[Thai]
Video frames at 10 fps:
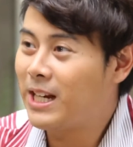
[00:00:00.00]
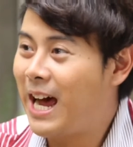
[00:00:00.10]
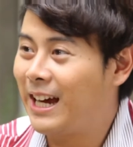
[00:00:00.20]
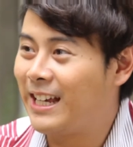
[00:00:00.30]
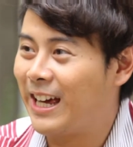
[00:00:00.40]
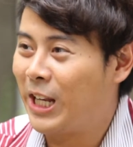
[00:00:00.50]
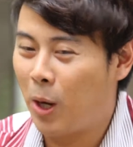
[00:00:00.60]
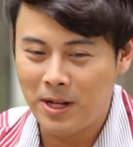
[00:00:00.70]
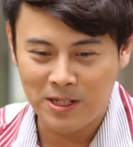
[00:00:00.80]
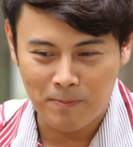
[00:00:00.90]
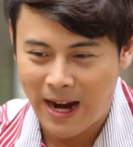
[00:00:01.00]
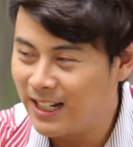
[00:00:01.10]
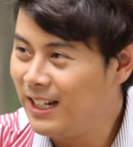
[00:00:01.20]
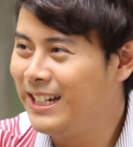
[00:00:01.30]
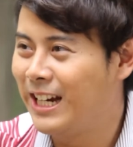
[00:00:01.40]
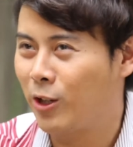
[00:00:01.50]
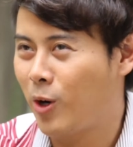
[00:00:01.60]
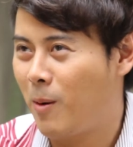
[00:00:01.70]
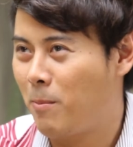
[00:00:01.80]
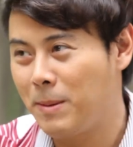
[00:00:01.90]
บนี้ได้เนี่ยแล้วมันจะไปเรื่อย ๆ แล้ว
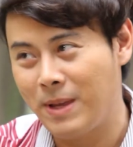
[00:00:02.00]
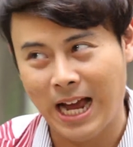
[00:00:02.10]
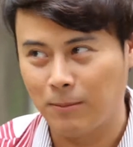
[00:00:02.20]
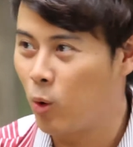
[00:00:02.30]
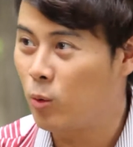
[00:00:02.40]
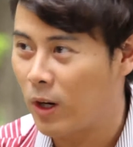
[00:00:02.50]
ก็ไม่มีการพูด